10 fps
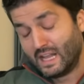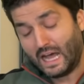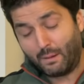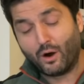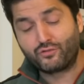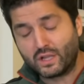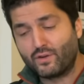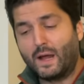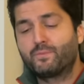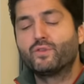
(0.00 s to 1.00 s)
Aber auf jeden
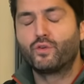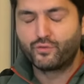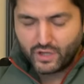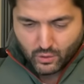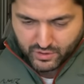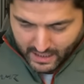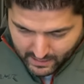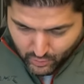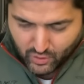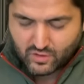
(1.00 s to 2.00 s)
Fall habt ihr für viel
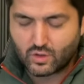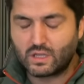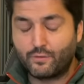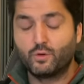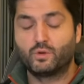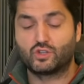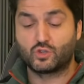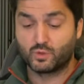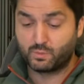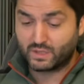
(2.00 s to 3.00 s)
Unterhaltung gesorgt. Dafür möchte ich
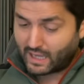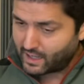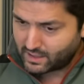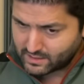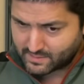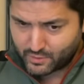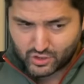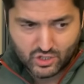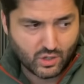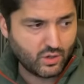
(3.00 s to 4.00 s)
mich bedanken. Das möchte
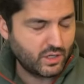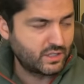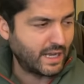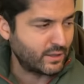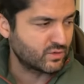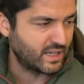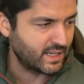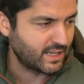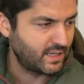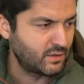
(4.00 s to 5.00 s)
ich auch äh, neidlos
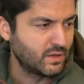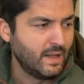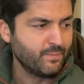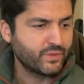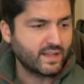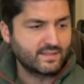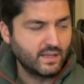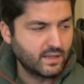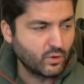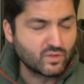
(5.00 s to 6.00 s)
anerkennen dass
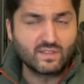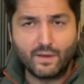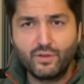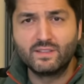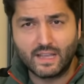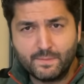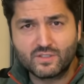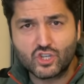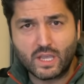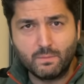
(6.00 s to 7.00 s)
ihr uns sehr viel
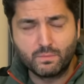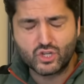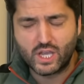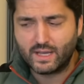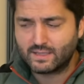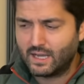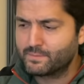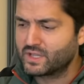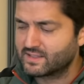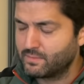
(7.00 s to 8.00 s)
Selbstschämen beschert
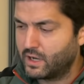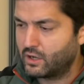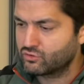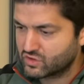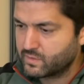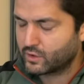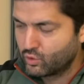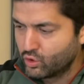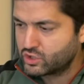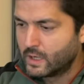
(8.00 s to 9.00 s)
habt. Das war, das war
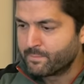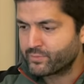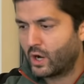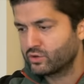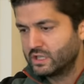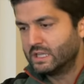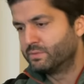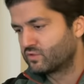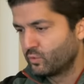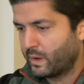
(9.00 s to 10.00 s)
gut. Auch die liebe
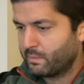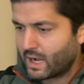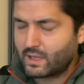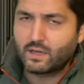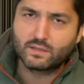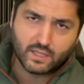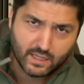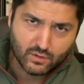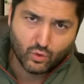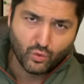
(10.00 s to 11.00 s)
Supermaklerin geht
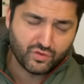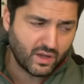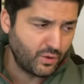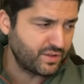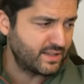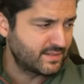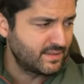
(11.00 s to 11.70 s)
einen Gruß raus an sie.